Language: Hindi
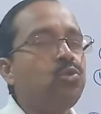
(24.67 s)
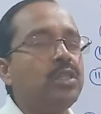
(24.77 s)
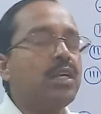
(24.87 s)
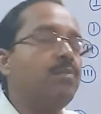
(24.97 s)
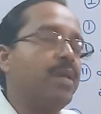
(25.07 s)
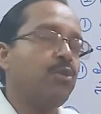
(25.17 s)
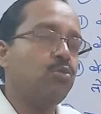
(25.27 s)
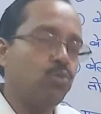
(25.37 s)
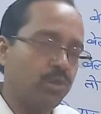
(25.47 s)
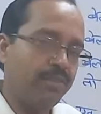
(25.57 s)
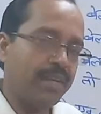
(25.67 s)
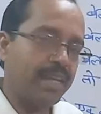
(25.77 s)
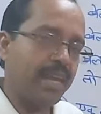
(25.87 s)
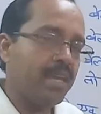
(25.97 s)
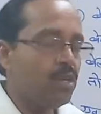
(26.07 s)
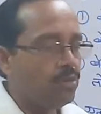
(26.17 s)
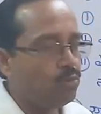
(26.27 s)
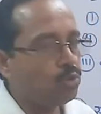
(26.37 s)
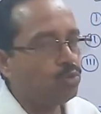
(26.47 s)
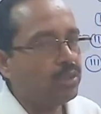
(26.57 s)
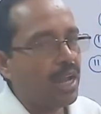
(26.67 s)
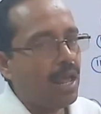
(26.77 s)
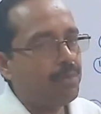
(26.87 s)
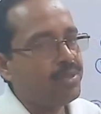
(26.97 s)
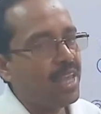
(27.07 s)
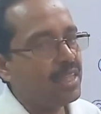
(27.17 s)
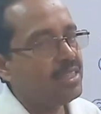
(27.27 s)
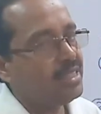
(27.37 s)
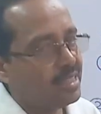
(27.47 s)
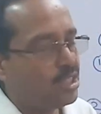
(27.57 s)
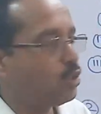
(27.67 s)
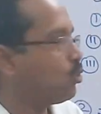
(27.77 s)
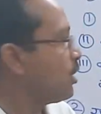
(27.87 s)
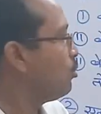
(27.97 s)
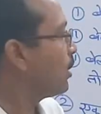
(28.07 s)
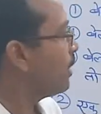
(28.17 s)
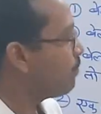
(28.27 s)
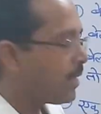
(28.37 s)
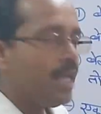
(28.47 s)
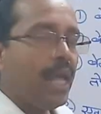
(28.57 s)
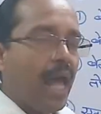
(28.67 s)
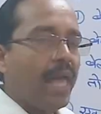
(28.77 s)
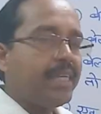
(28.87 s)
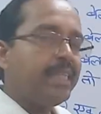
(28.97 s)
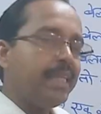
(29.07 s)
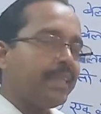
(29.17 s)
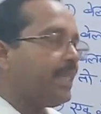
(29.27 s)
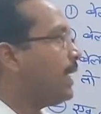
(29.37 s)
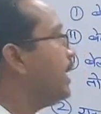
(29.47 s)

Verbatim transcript: सूत्र का प्रयोग होने वाला है वो सूत्र आप याद कर चुके होंगे आइए देखते